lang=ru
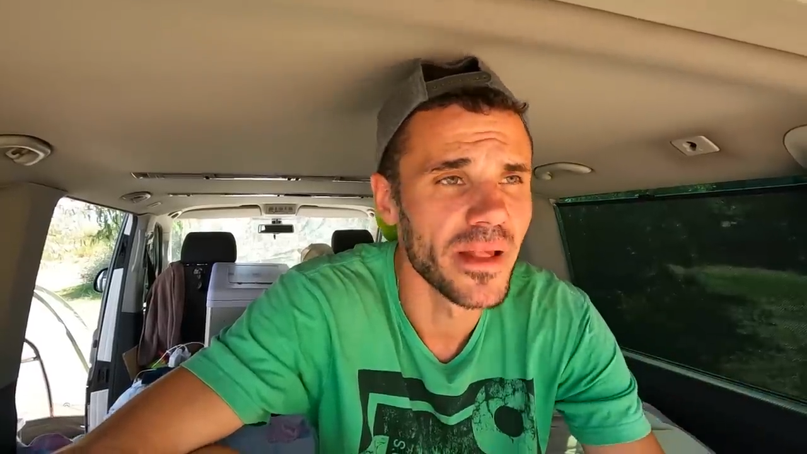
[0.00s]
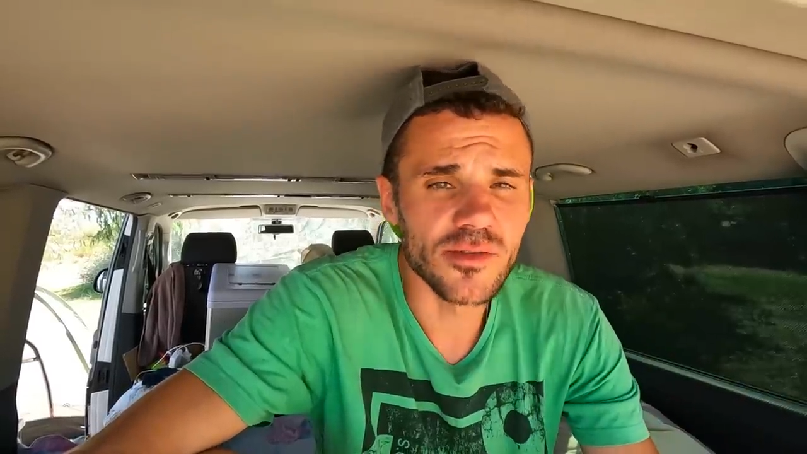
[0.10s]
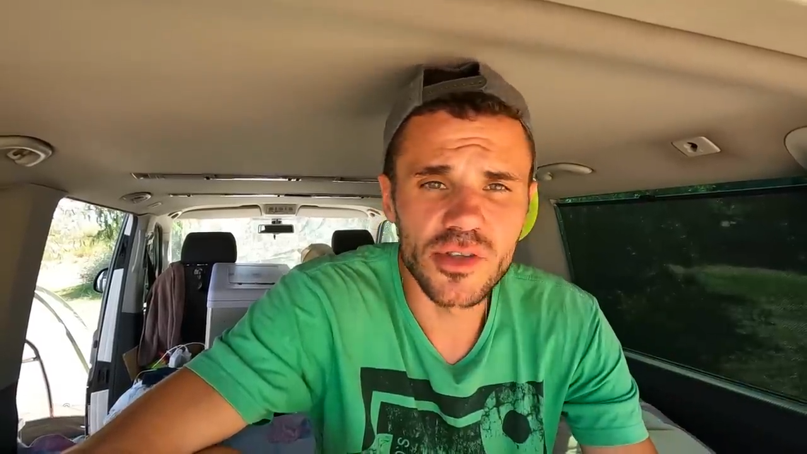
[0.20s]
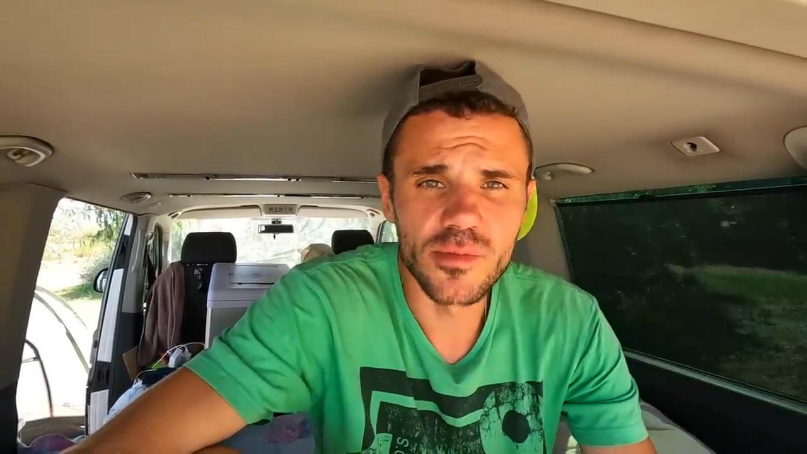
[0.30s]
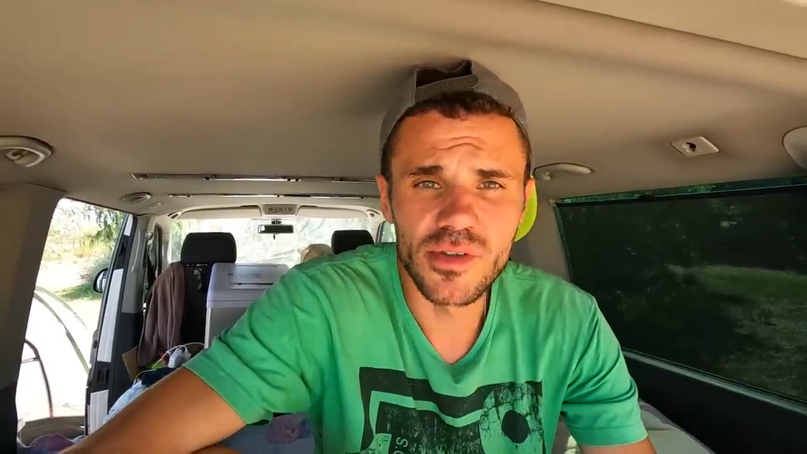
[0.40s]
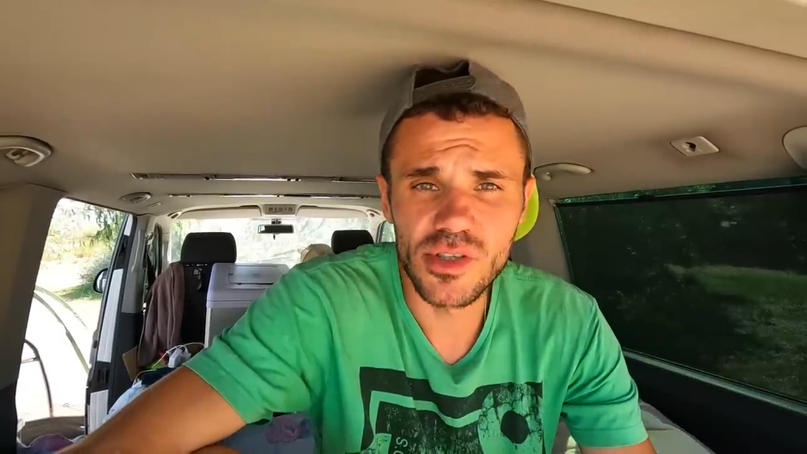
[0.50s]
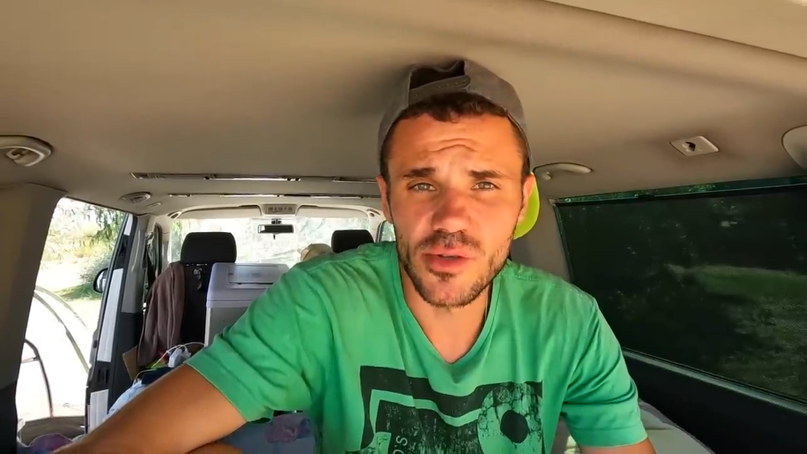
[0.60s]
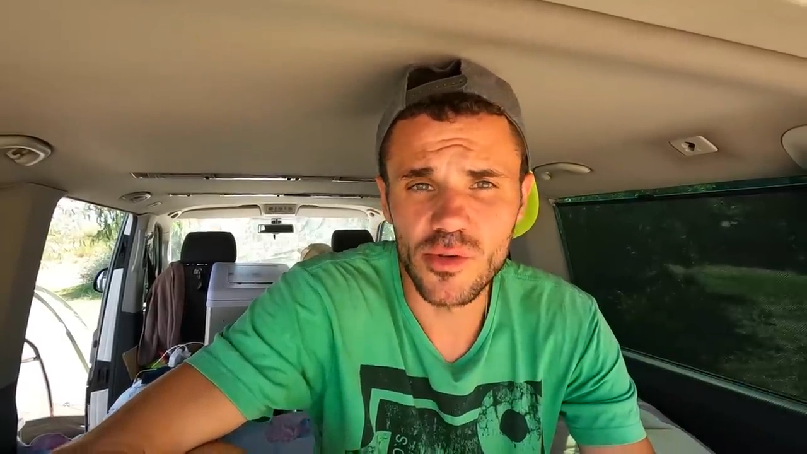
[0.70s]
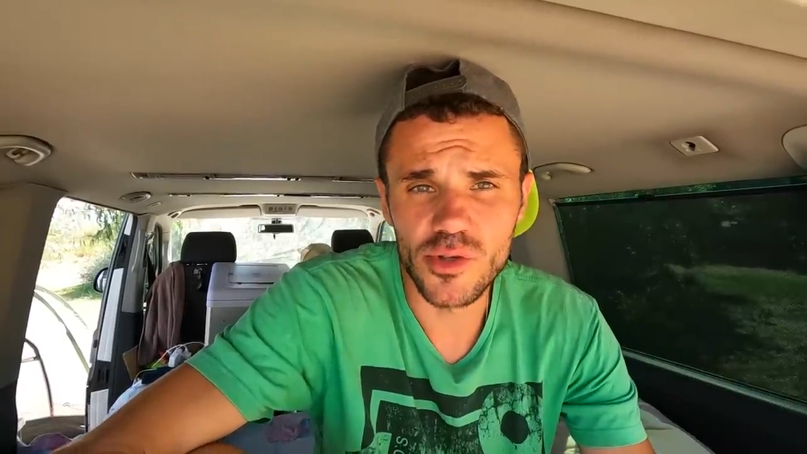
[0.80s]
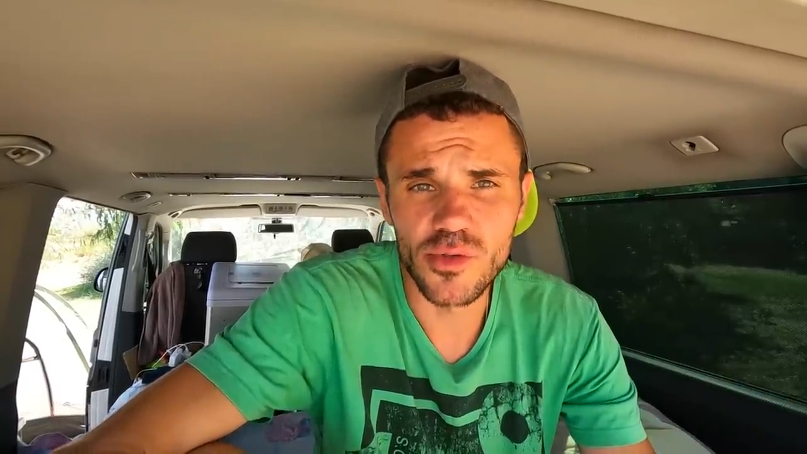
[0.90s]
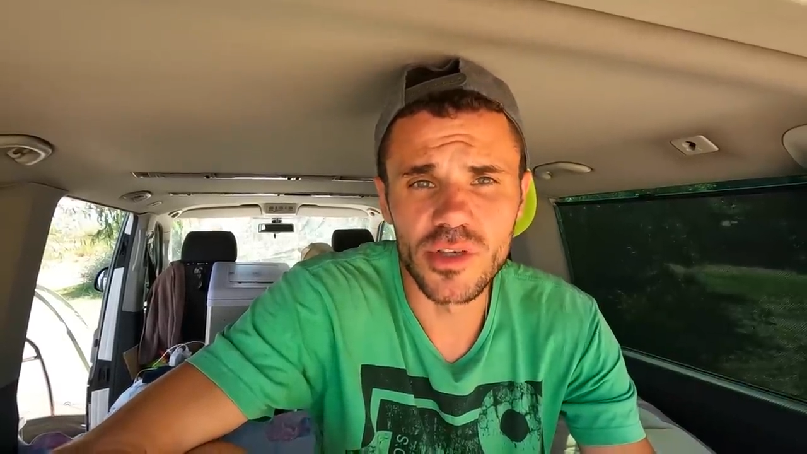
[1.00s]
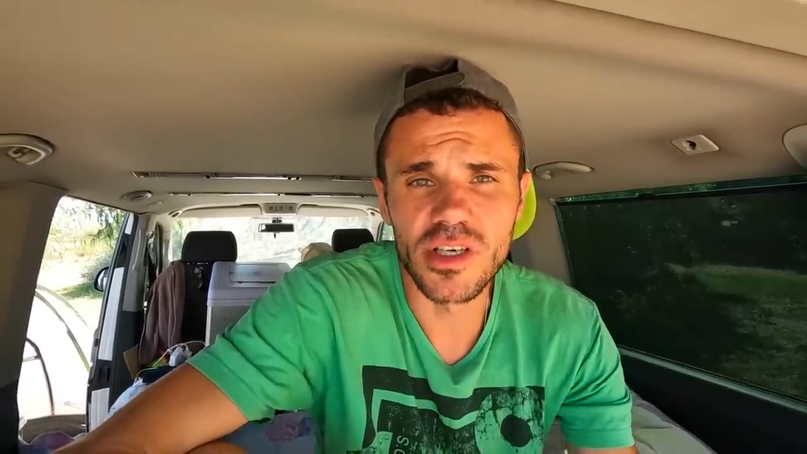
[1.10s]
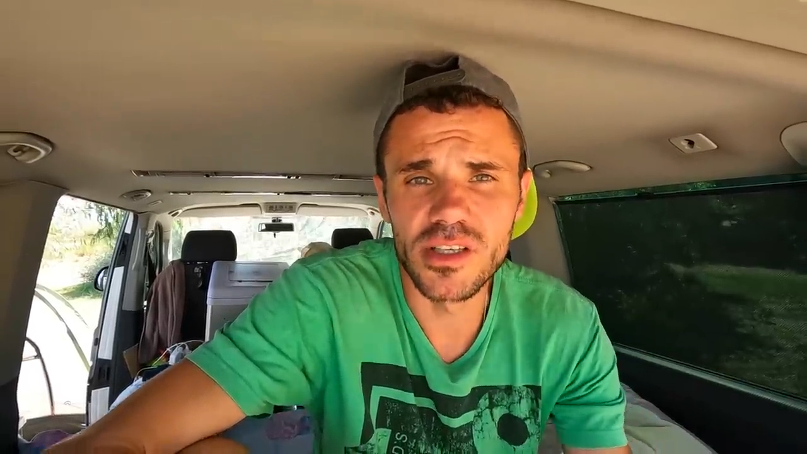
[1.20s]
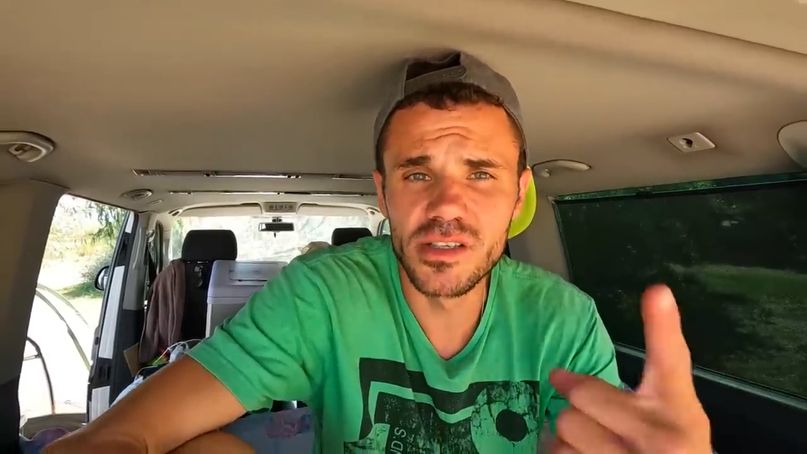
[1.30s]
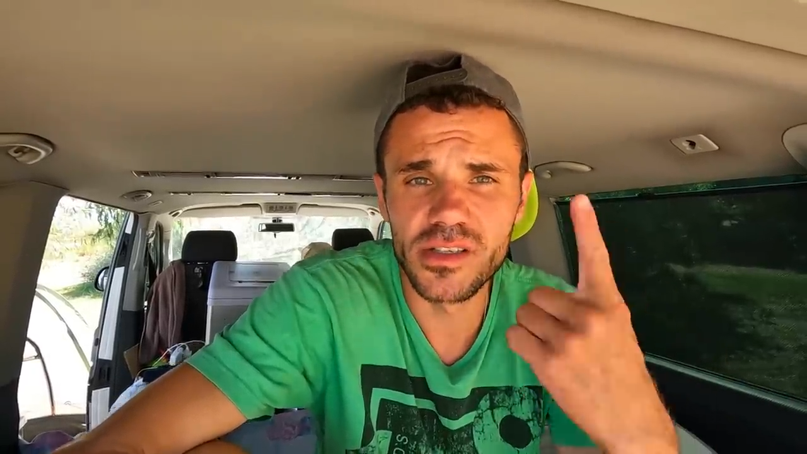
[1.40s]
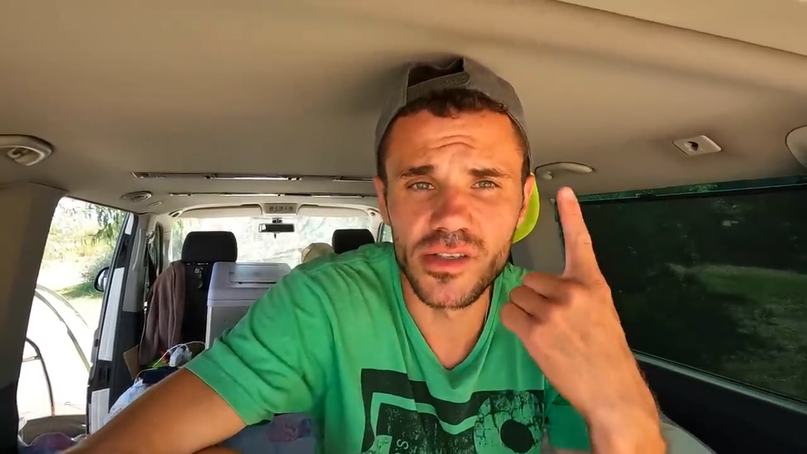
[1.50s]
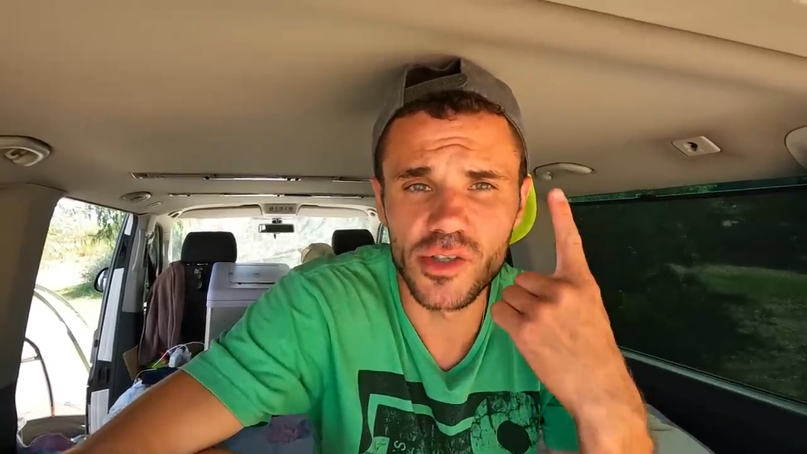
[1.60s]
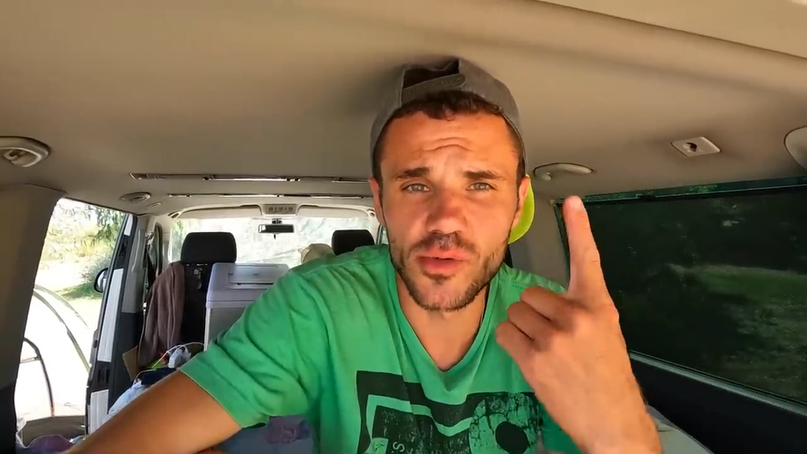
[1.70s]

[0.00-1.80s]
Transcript: Следующий минус это то, что у них единственный